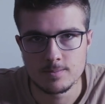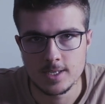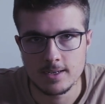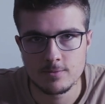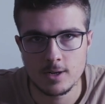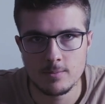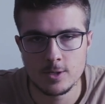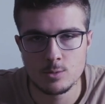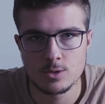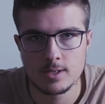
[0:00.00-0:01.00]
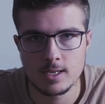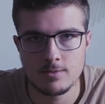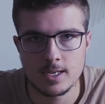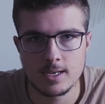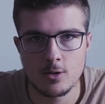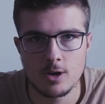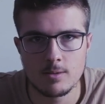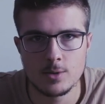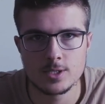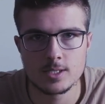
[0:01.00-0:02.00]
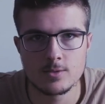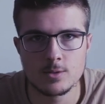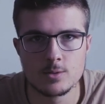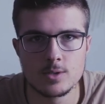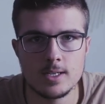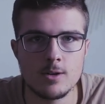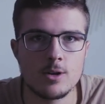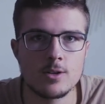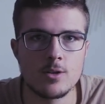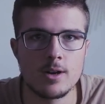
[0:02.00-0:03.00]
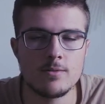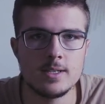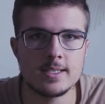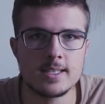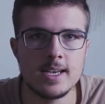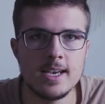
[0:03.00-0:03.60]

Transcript: Ja, vor allem wenn du zu den Gewinnern gehören möchtest, wenn du zu den Leuten gehören willst,